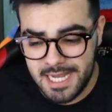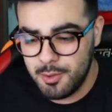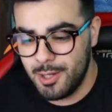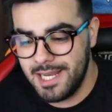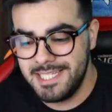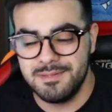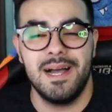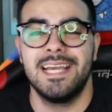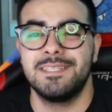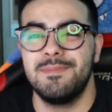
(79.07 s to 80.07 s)
Já enrolei
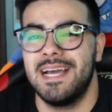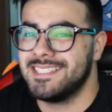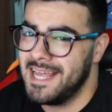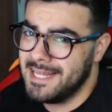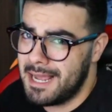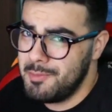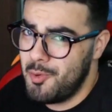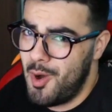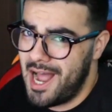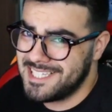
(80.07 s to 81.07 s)
demais, mas
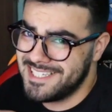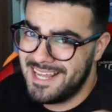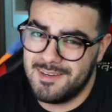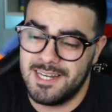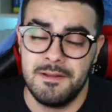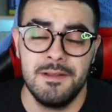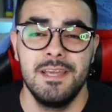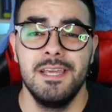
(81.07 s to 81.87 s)
time watch, né, mano?